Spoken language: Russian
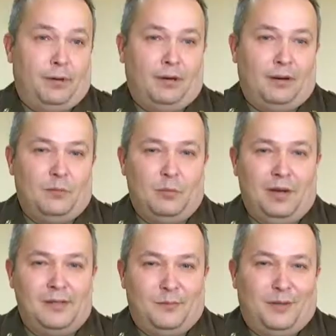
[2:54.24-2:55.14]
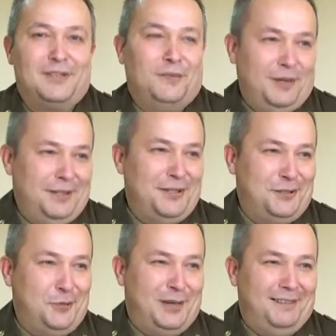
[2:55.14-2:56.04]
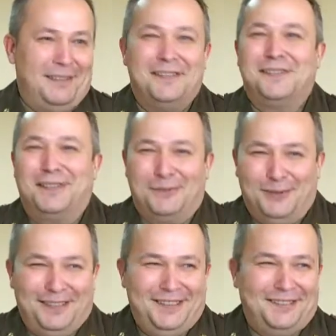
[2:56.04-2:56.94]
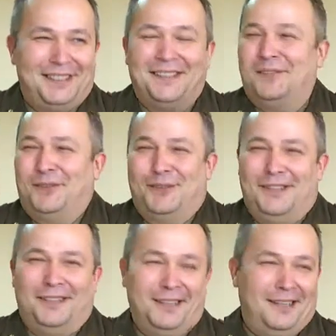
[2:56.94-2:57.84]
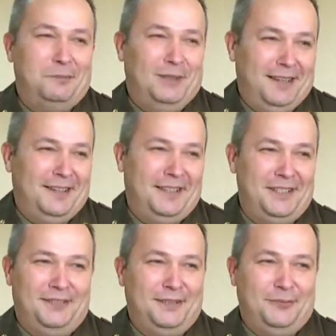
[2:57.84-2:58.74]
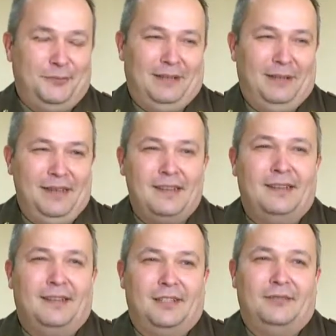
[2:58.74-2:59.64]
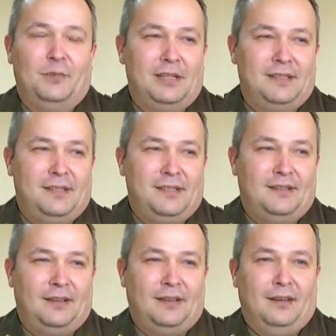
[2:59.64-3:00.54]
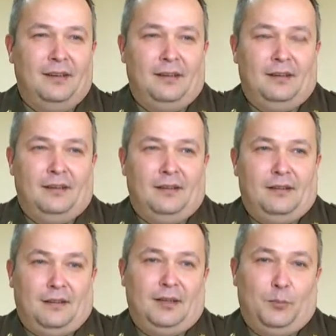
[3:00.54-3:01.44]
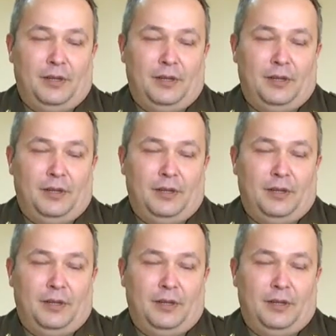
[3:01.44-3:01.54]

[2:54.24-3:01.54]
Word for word: Программа «Максимум» – развивать наше управление, стимулировать и все делать для блага нашего управления и нашего министерства. Это